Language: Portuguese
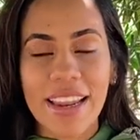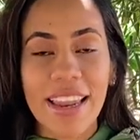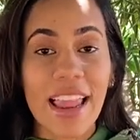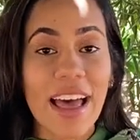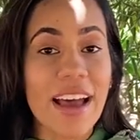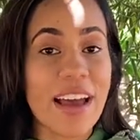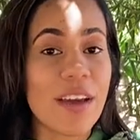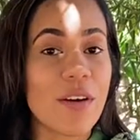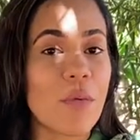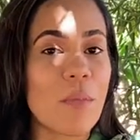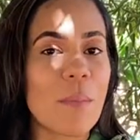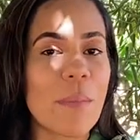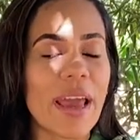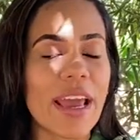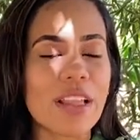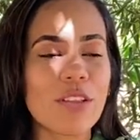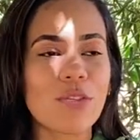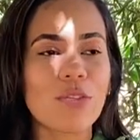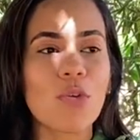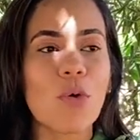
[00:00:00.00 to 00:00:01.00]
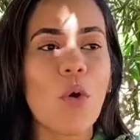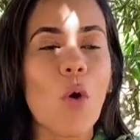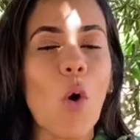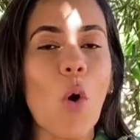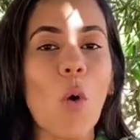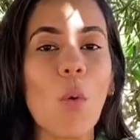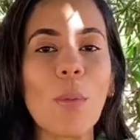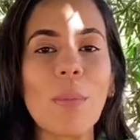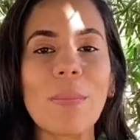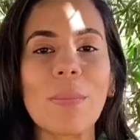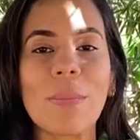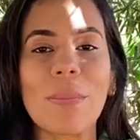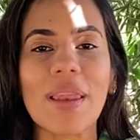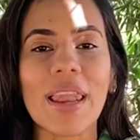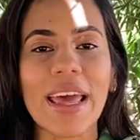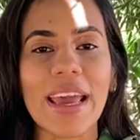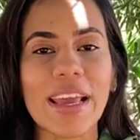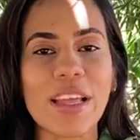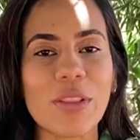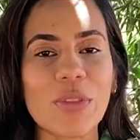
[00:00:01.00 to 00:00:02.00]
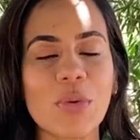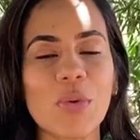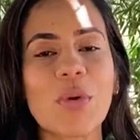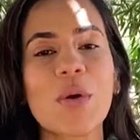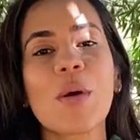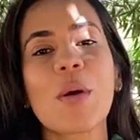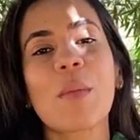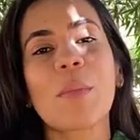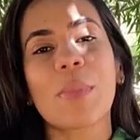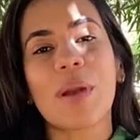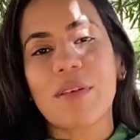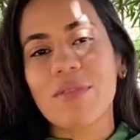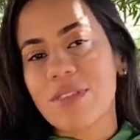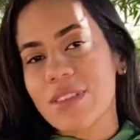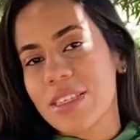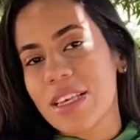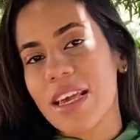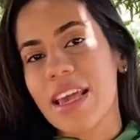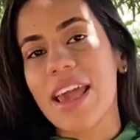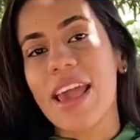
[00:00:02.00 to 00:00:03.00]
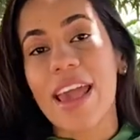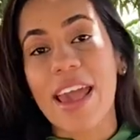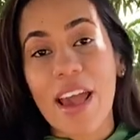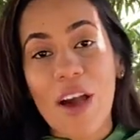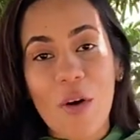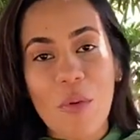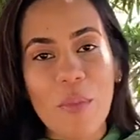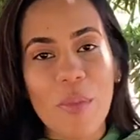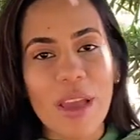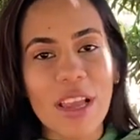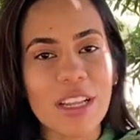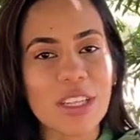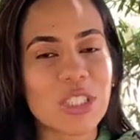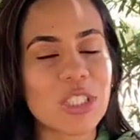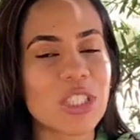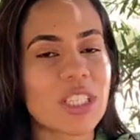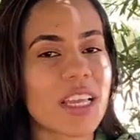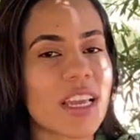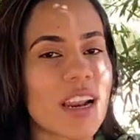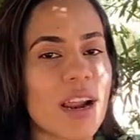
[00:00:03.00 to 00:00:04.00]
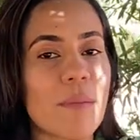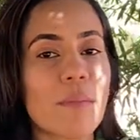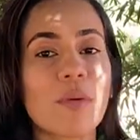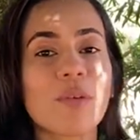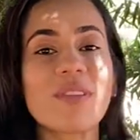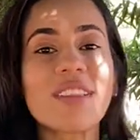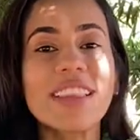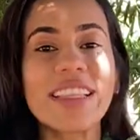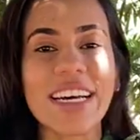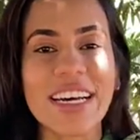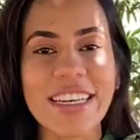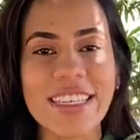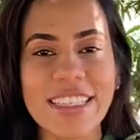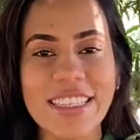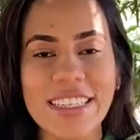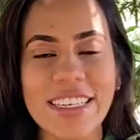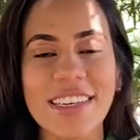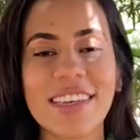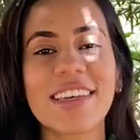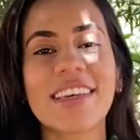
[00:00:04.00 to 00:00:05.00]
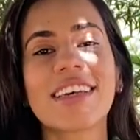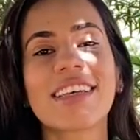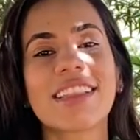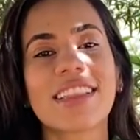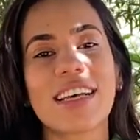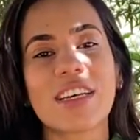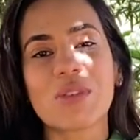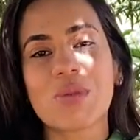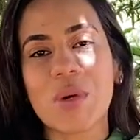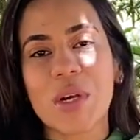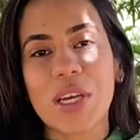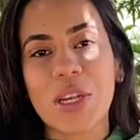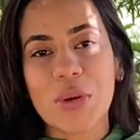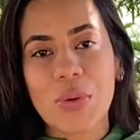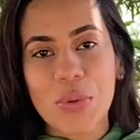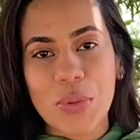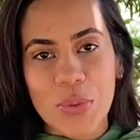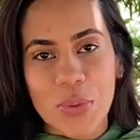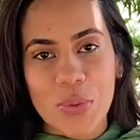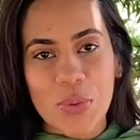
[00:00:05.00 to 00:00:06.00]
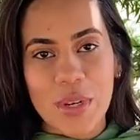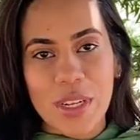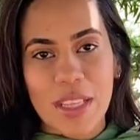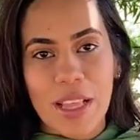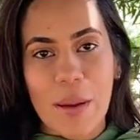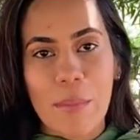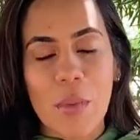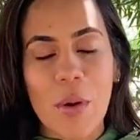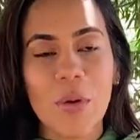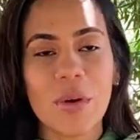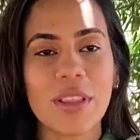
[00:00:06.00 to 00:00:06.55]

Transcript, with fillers: Lá é um método completo para você realmente ter abundância na sua agricultura, tá bom?